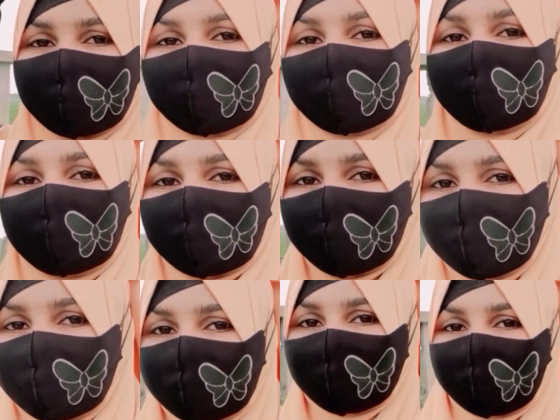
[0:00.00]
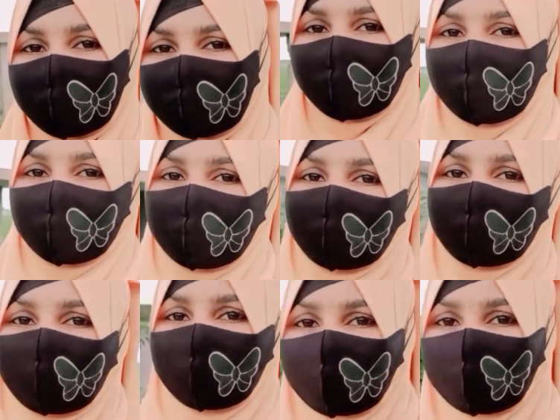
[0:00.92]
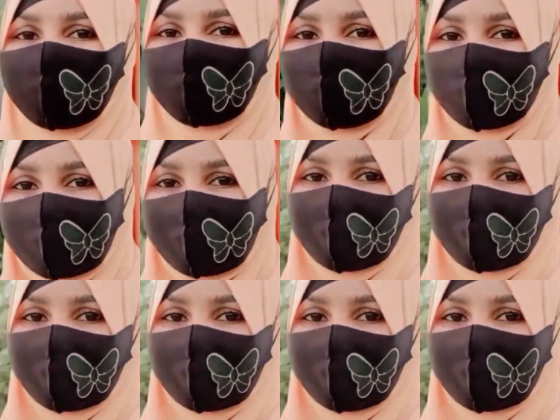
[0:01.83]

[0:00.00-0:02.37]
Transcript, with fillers: খুব ভালো লাগছিল হাঁটতে কিন্তু গরম লাগছিল